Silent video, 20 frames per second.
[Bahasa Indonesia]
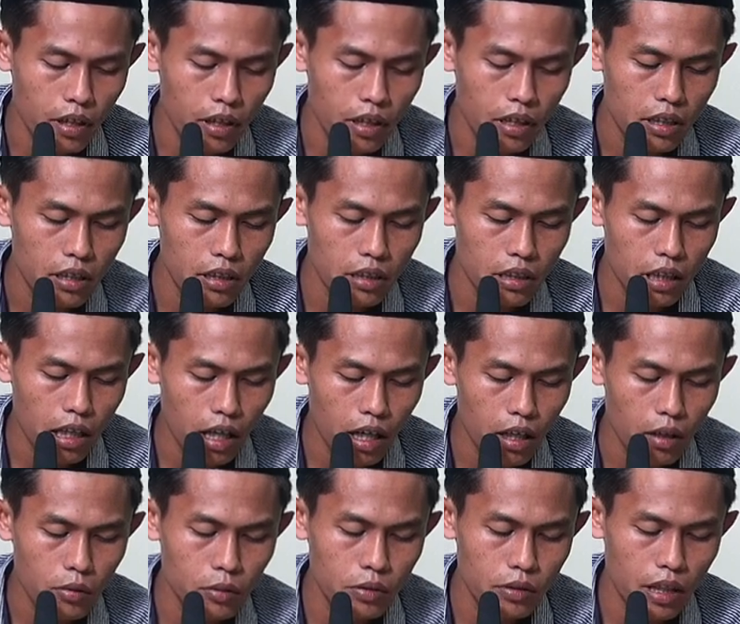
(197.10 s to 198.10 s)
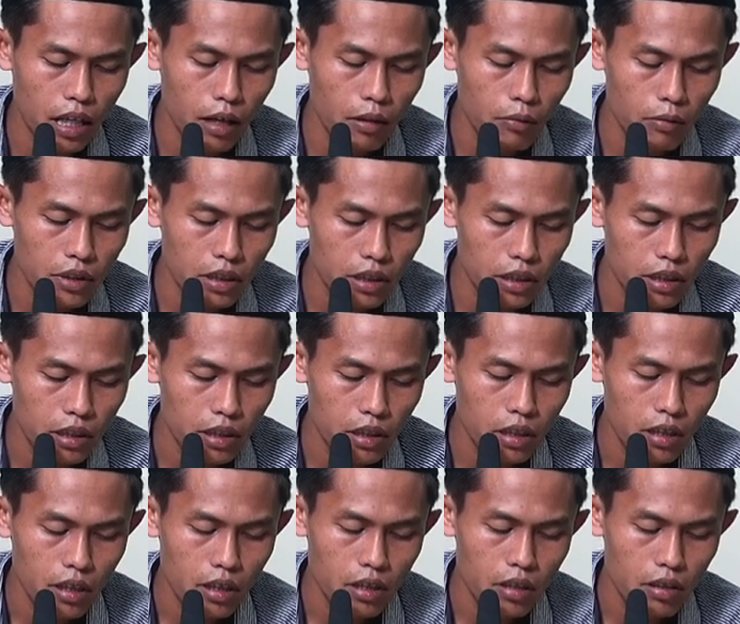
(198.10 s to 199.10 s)
hiya utawi
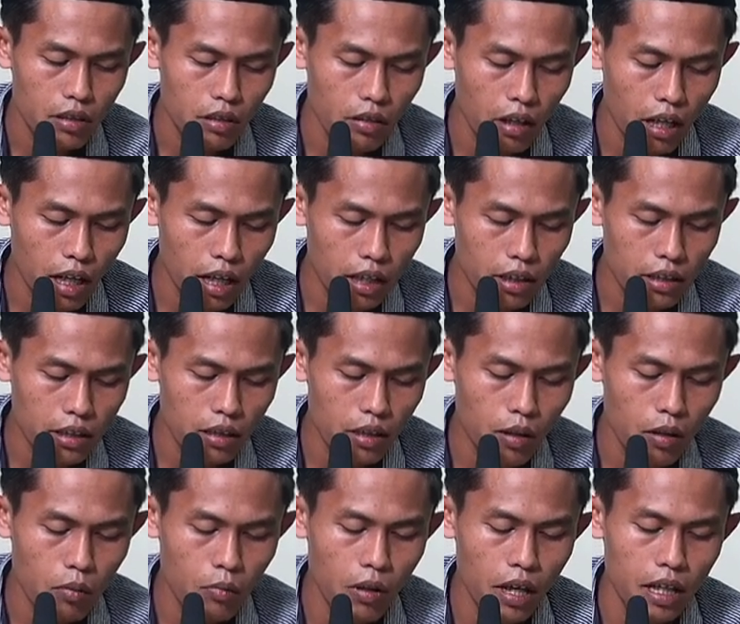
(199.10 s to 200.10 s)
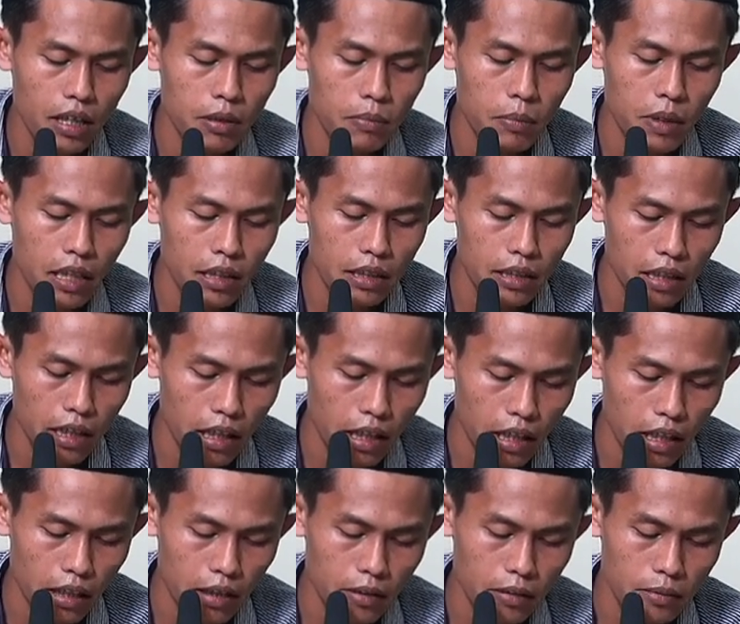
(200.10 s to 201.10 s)
taat wa ibadah